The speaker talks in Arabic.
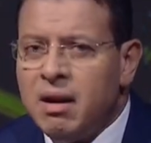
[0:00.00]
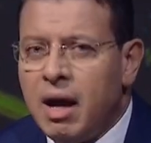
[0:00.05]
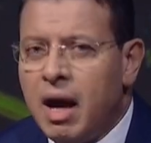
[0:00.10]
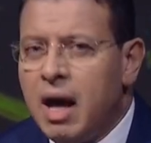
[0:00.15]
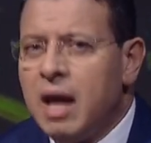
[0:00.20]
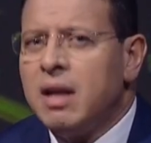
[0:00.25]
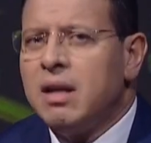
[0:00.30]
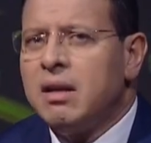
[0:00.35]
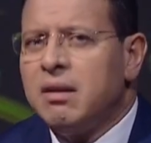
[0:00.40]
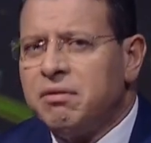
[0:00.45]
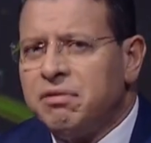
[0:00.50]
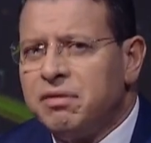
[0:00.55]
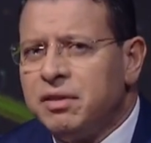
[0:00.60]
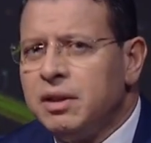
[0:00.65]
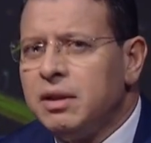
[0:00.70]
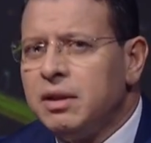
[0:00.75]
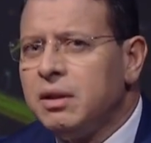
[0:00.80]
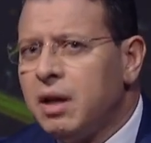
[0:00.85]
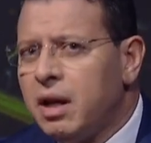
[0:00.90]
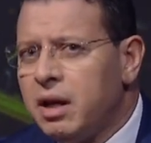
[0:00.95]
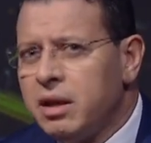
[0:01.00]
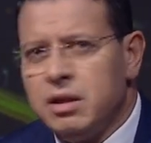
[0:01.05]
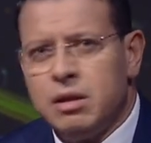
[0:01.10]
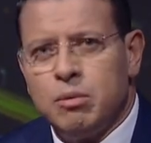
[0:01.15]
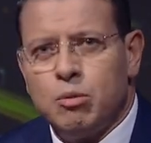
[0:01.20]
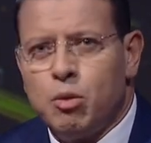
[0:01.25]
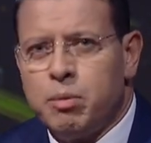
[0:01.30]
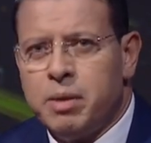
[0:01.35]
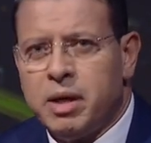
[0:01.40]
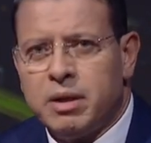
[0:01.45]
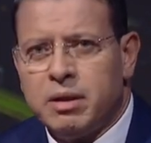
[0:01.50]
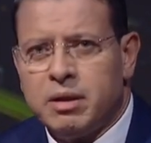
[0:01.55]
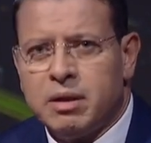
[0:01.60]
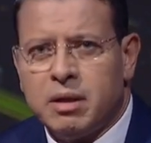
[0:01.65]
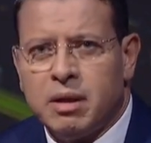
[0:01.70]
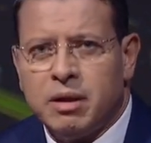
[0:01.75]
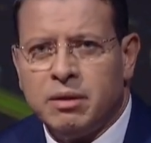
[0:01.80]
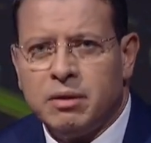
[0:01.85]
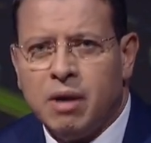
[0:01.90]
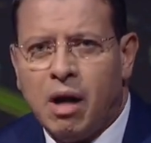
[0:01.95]
هل في أي مبرر
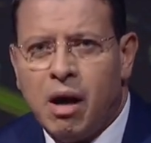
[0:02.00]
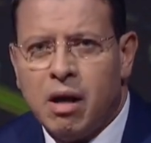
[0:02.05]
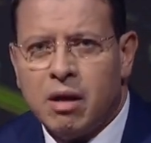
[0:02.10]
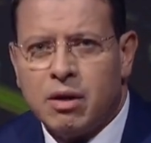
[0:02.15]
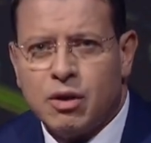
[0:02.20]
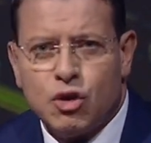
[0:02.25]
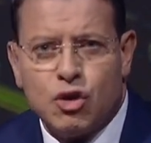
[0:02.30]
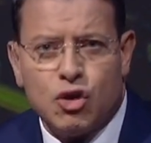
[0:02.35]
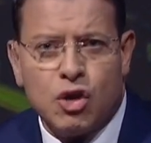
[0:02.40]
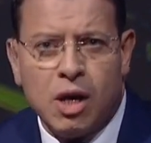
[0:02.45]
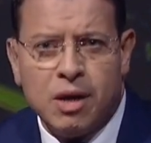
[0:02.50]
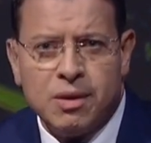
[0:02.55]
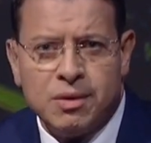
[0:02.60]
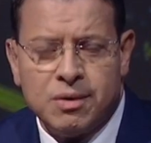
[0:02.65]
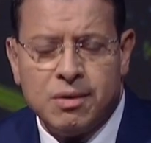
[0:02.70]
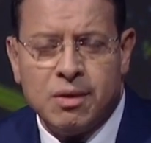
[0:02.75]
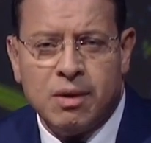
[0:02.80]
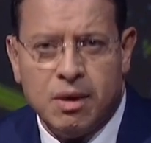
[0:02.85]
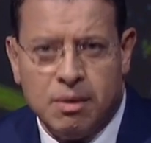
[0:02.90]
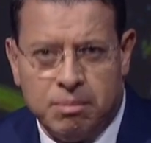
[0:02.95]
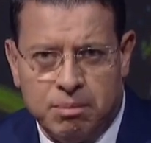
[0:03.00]
لانتحار الشخص